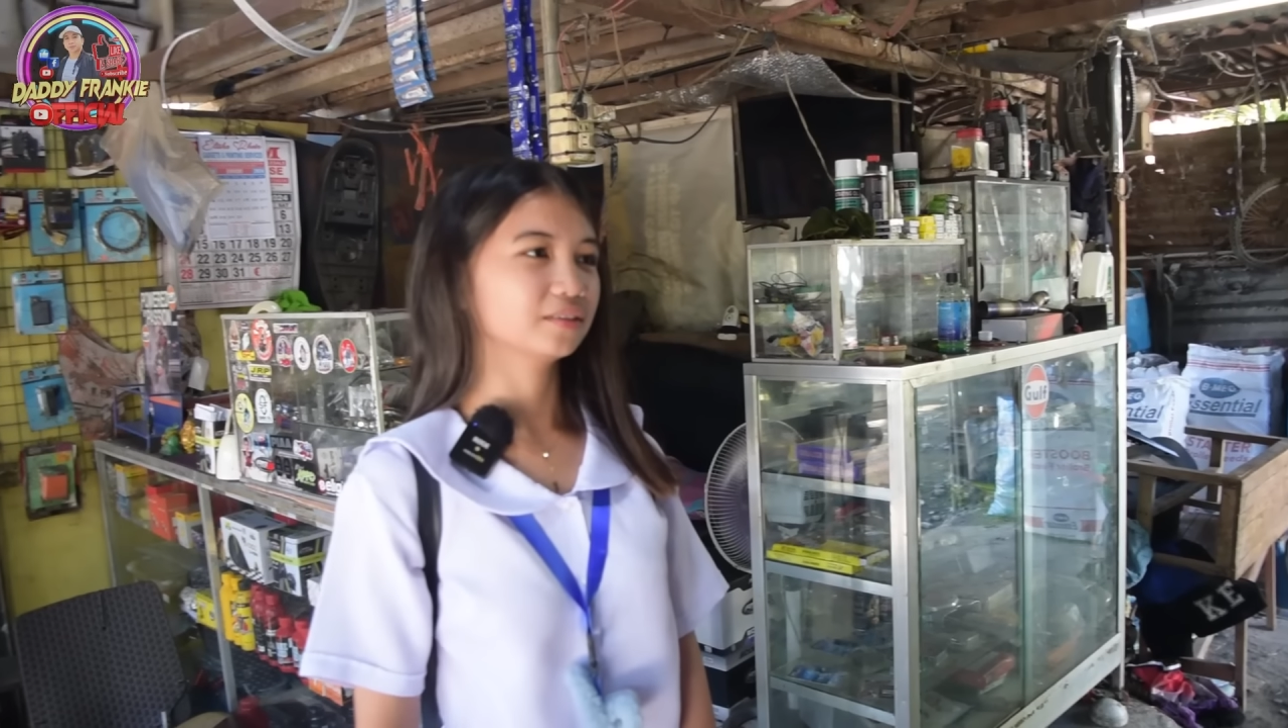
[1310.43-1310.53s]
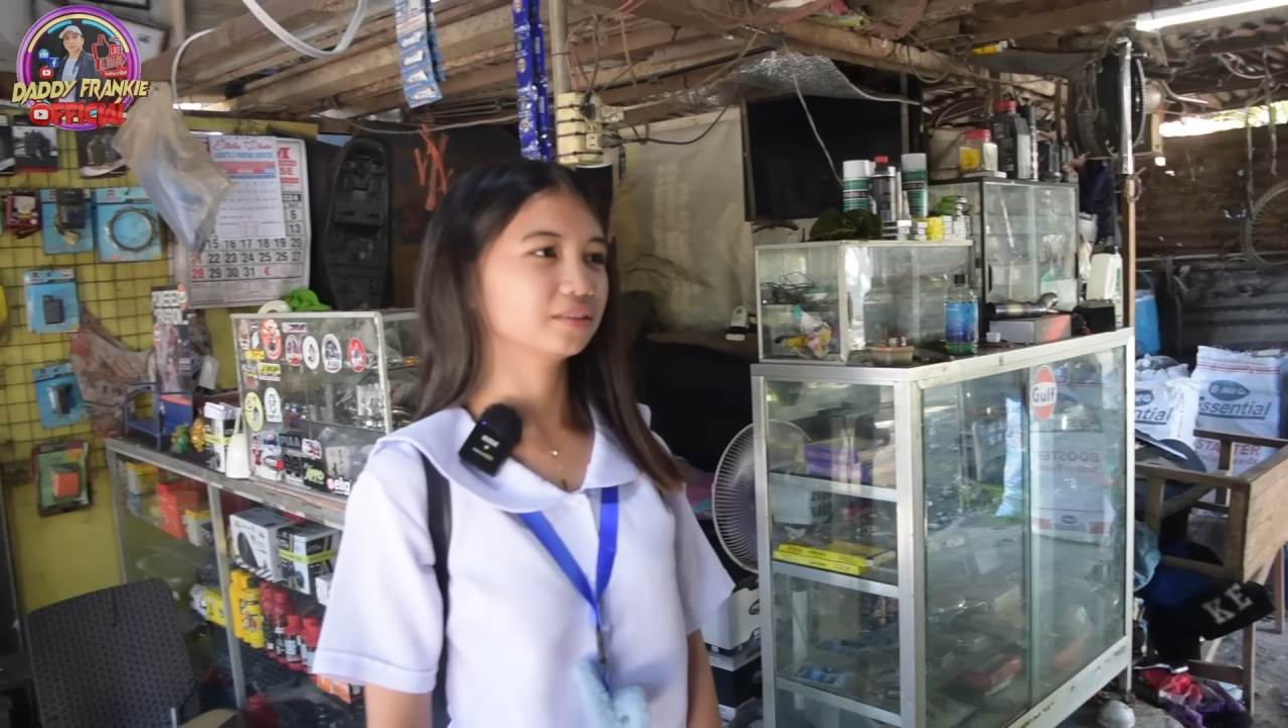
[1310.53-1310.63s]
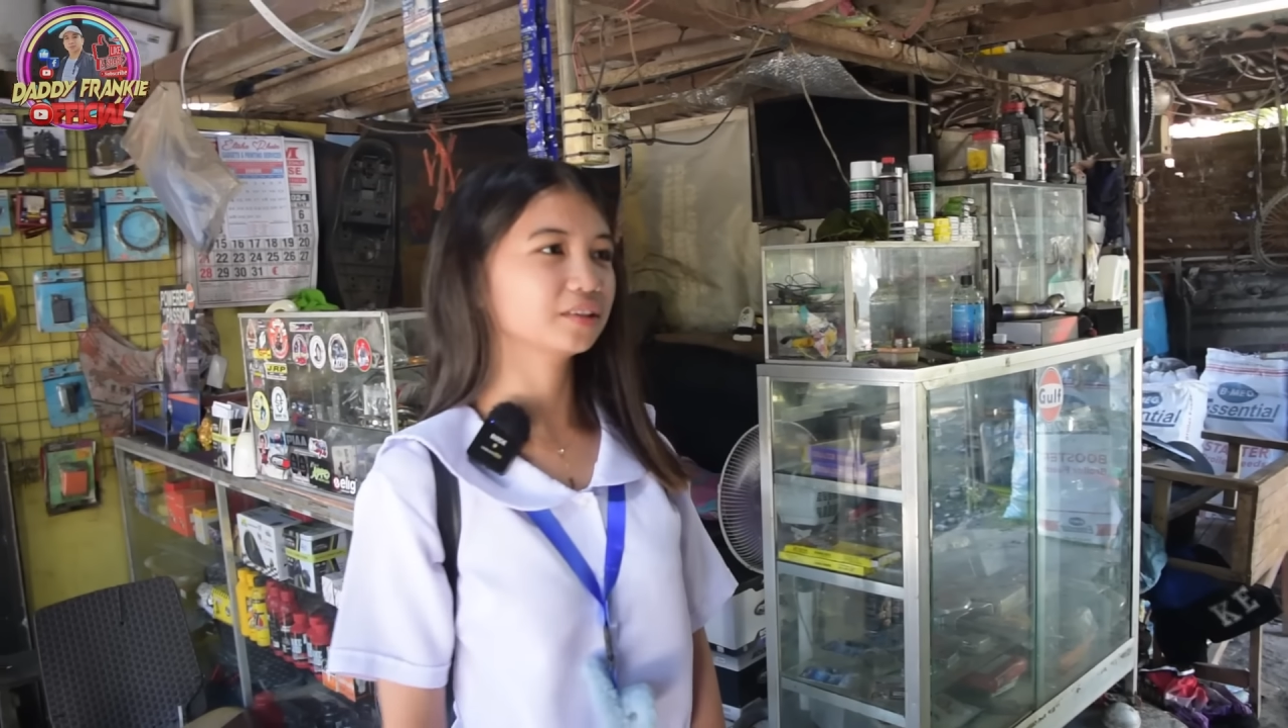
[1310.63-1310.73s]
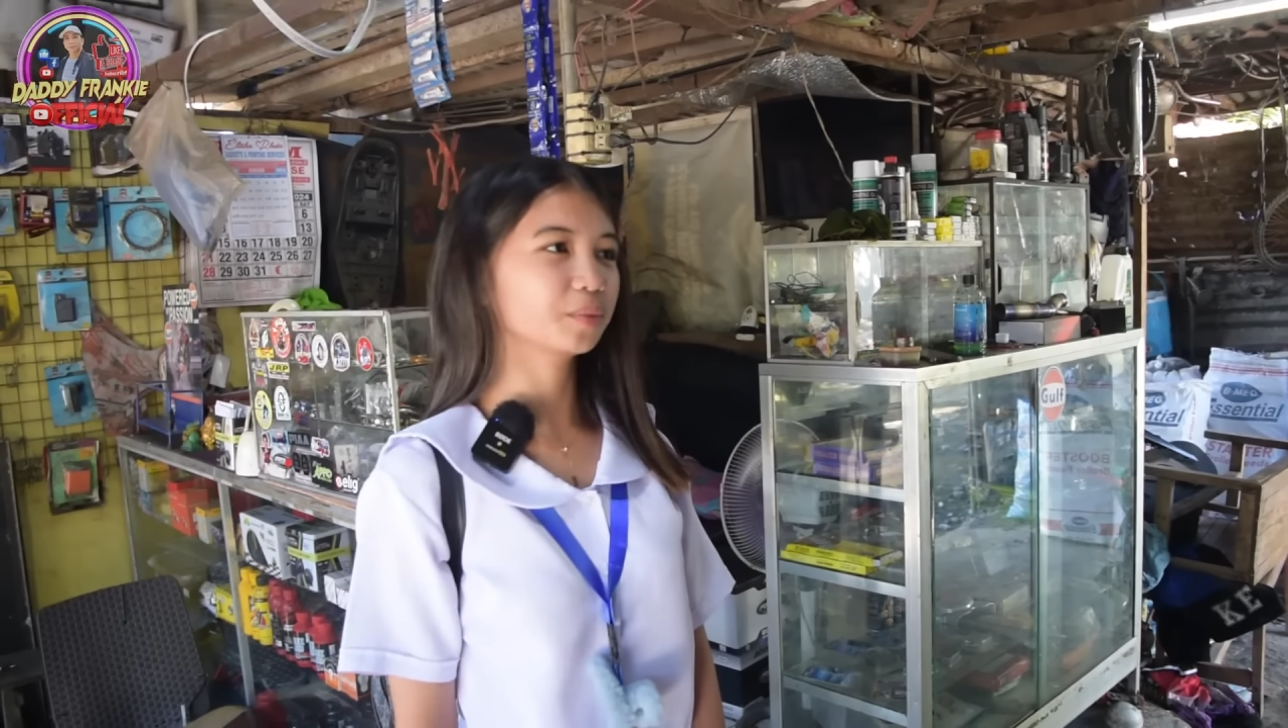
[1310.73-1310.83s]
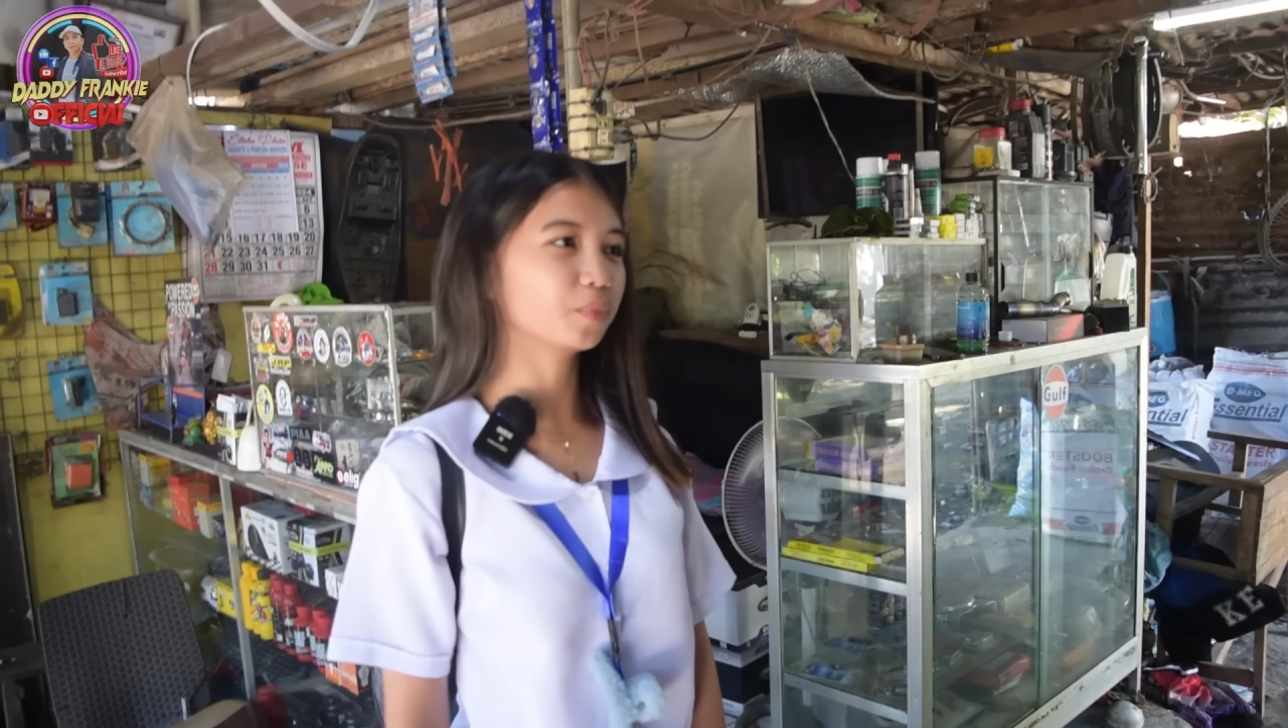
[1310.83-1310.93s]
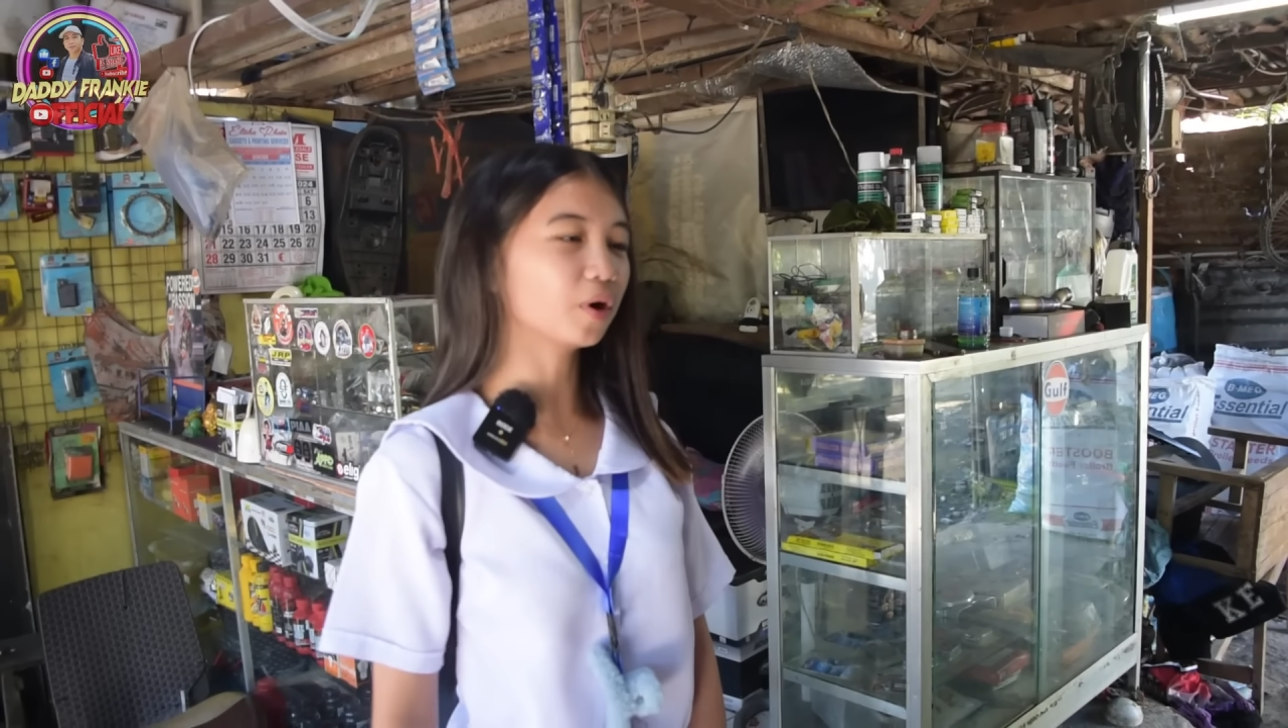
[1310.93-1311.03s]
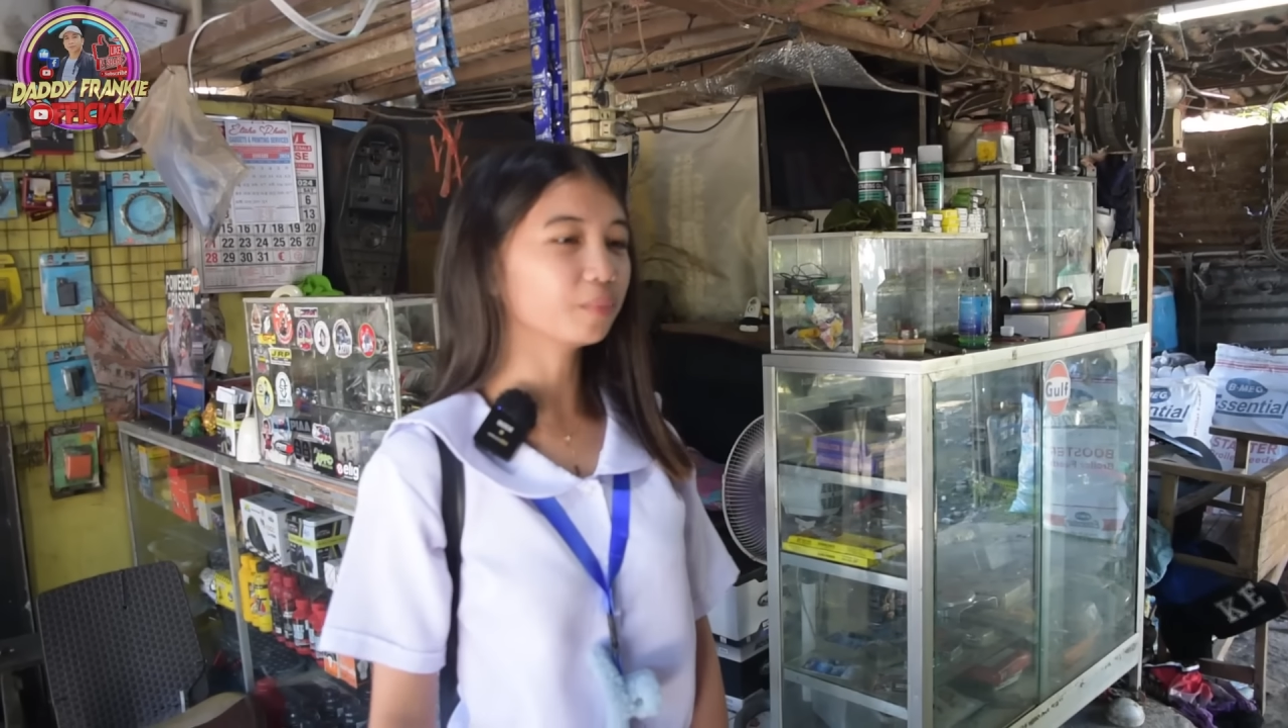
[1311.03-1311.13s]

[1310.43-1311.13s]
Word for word: hindi po